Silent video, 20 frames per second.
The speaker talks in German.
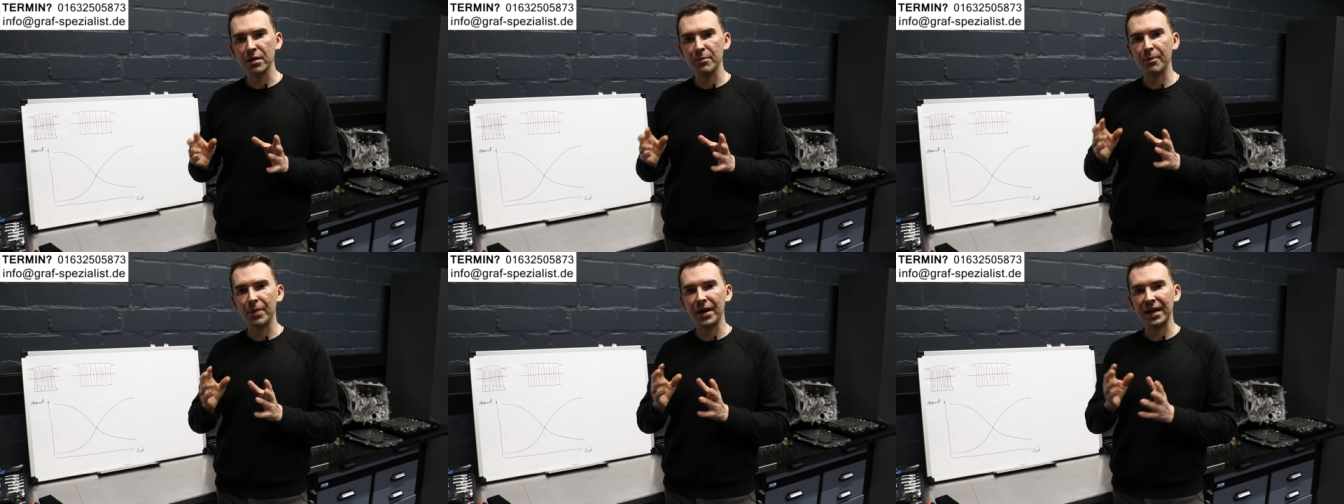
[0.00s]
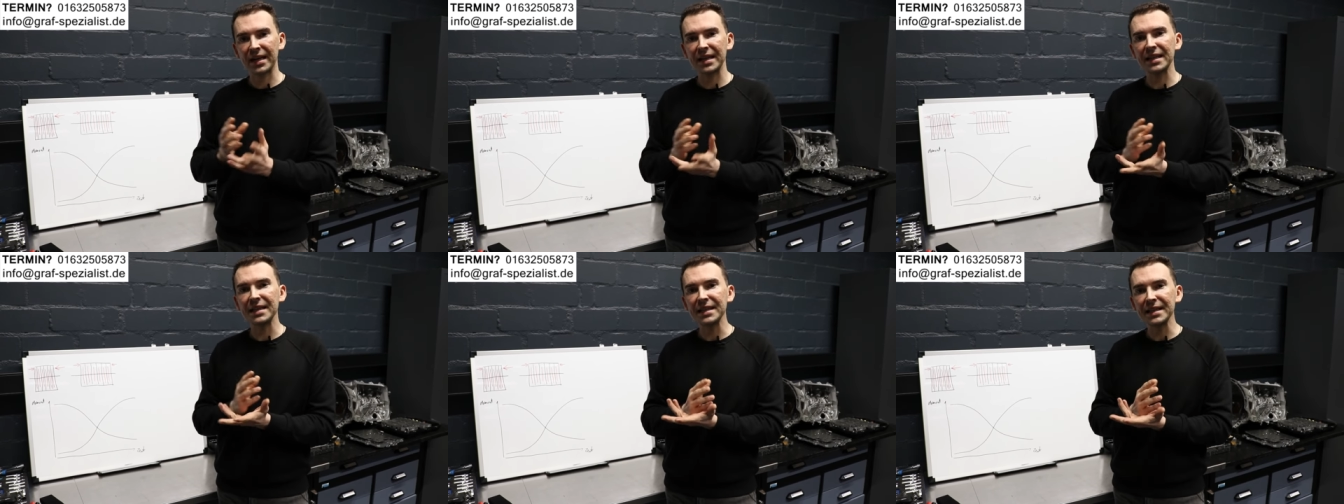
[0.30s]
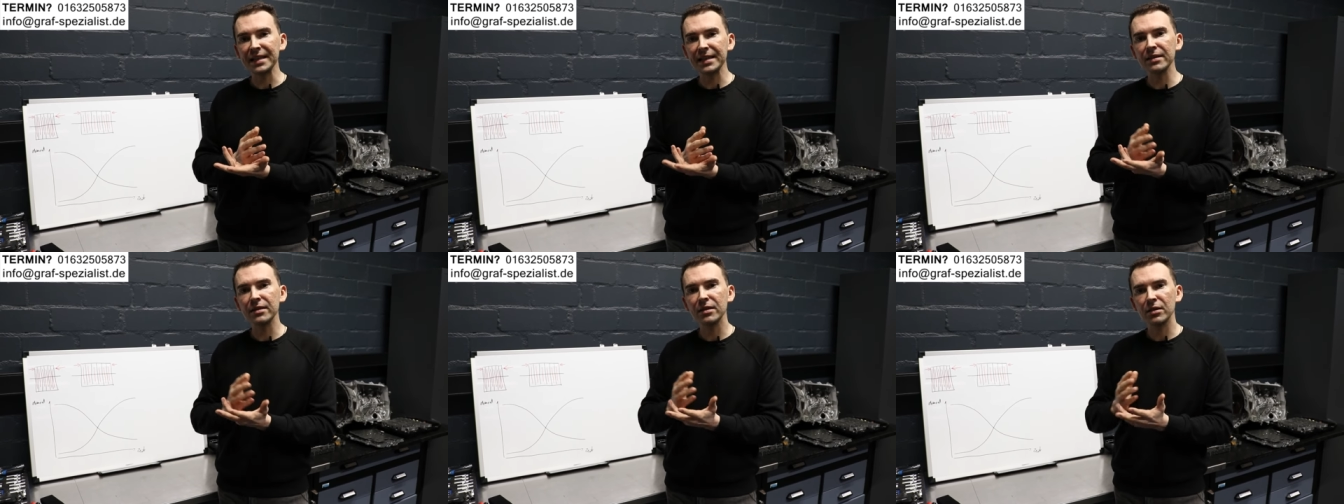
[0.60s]

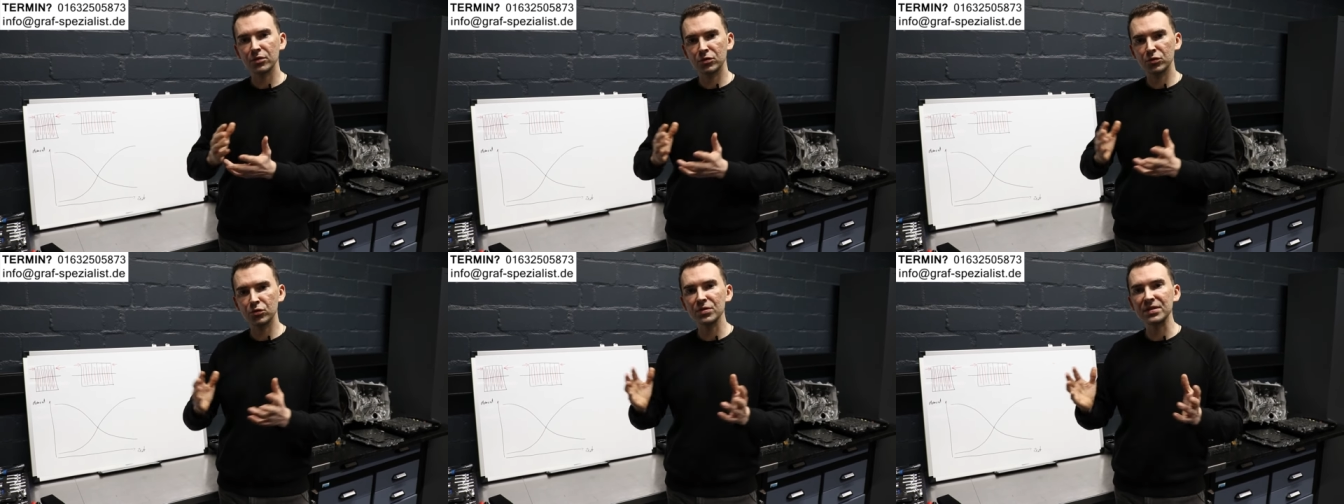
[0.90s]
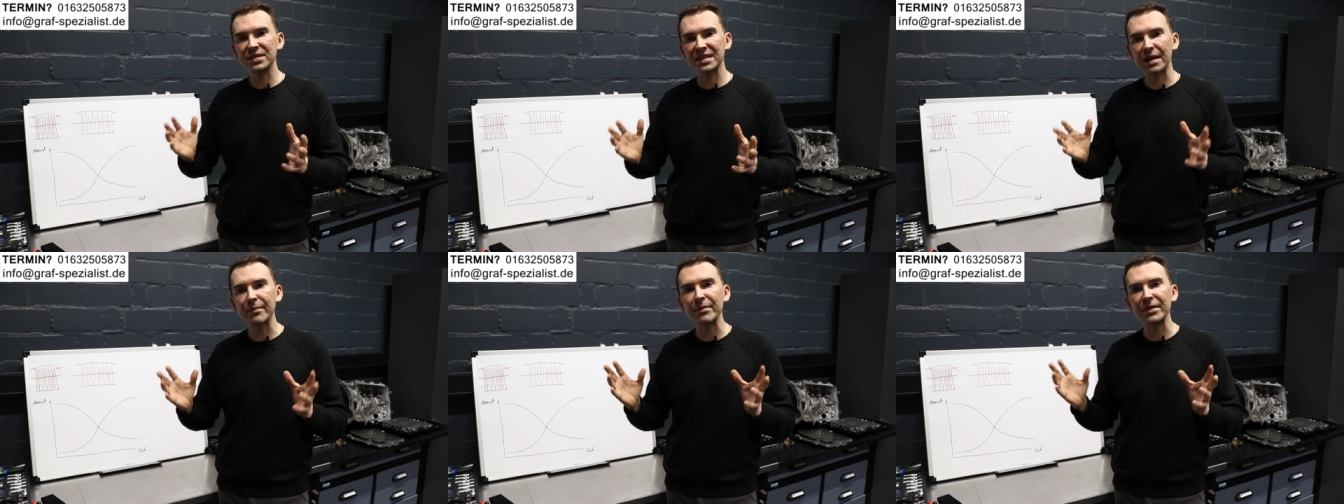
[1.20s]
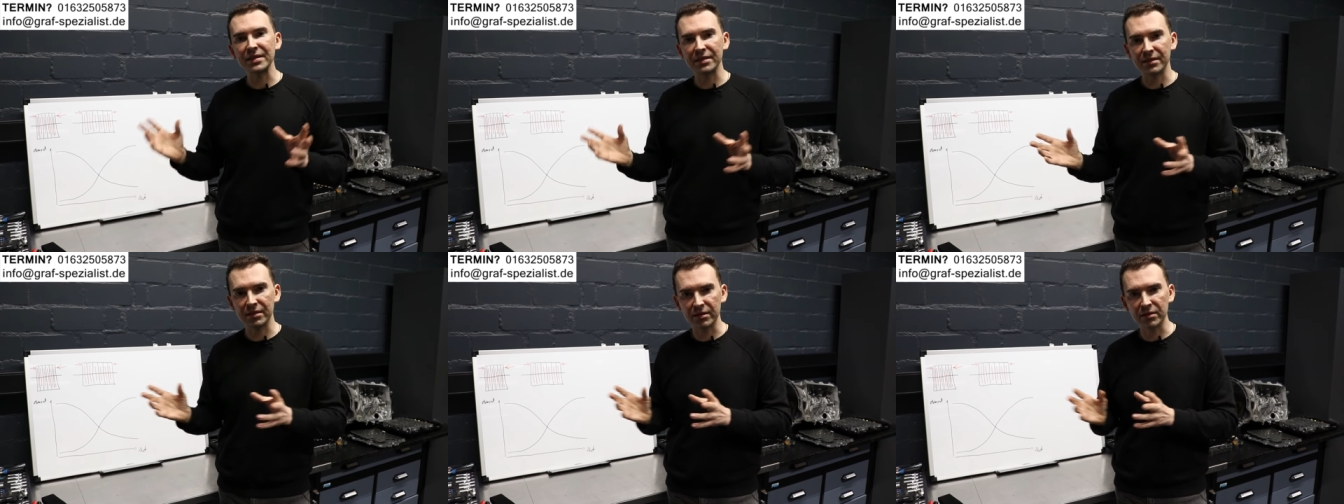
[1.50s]
parallel
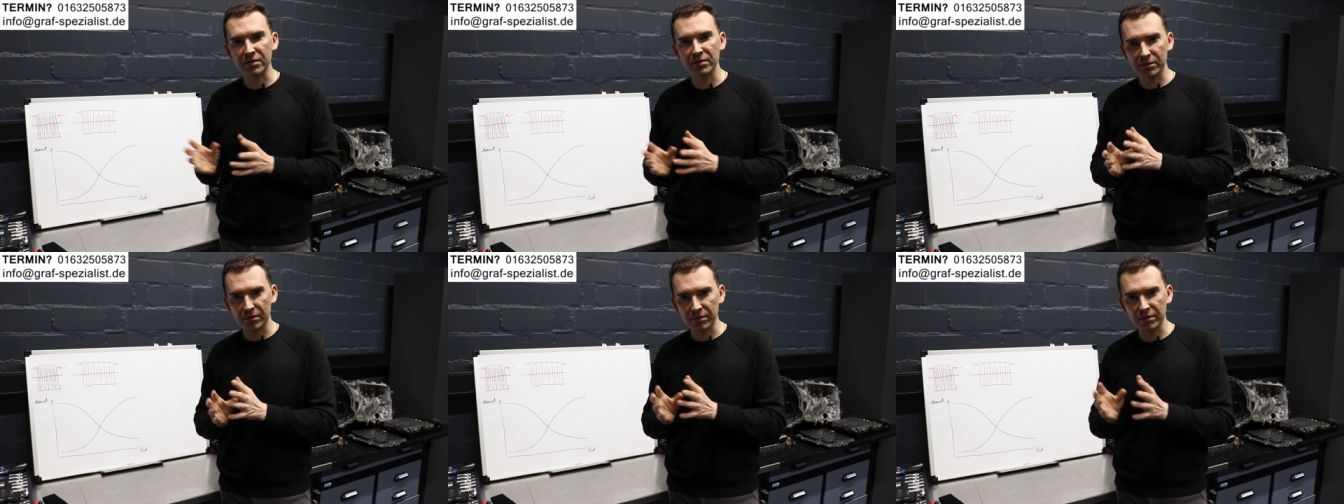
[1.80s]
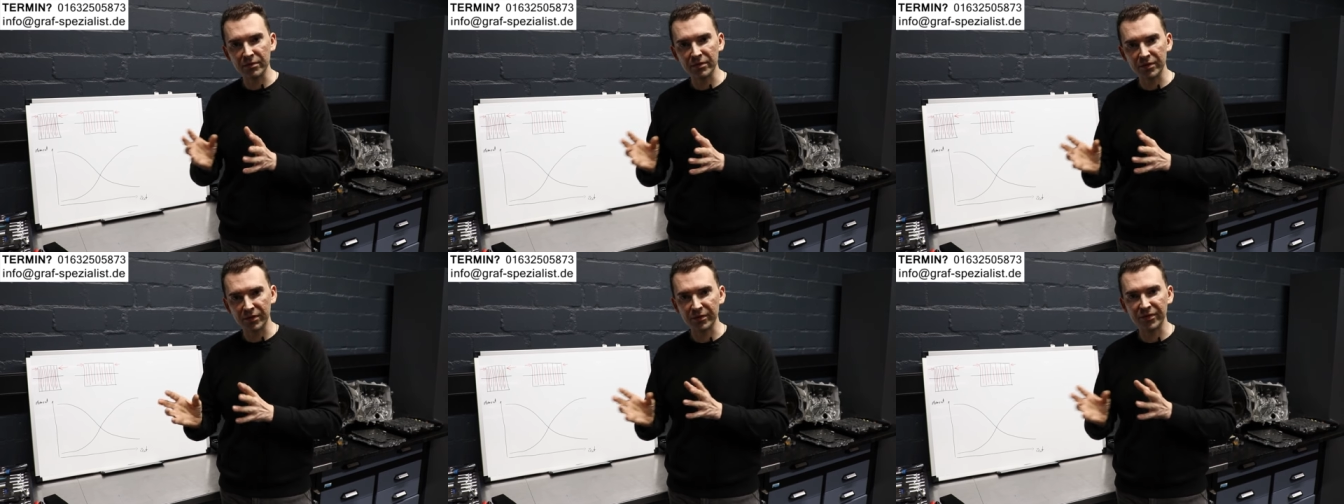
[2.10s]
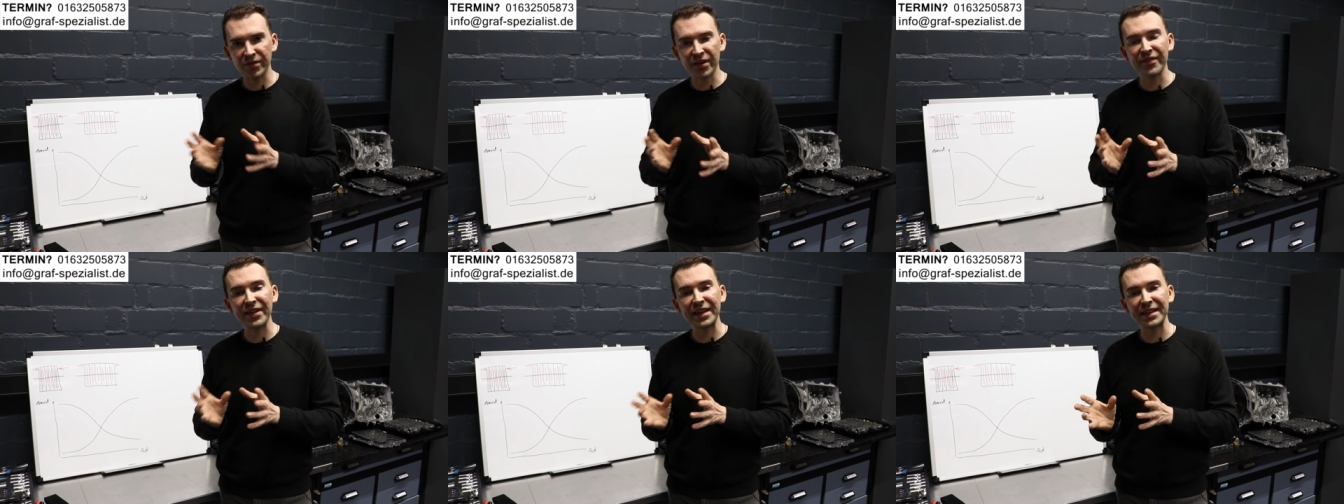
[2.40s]
zusammen
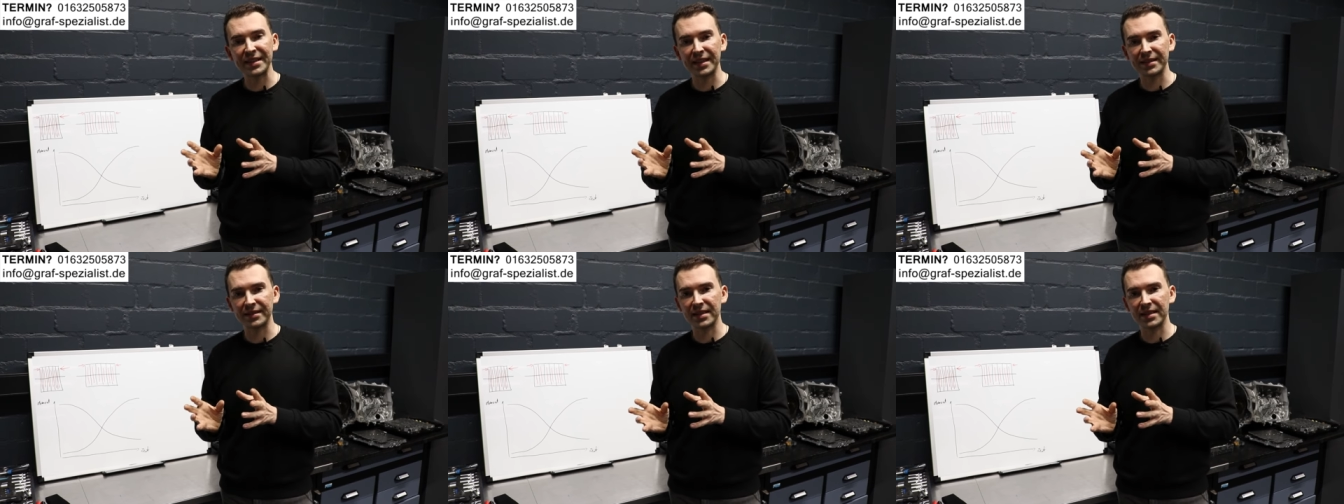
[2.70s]
verwendet.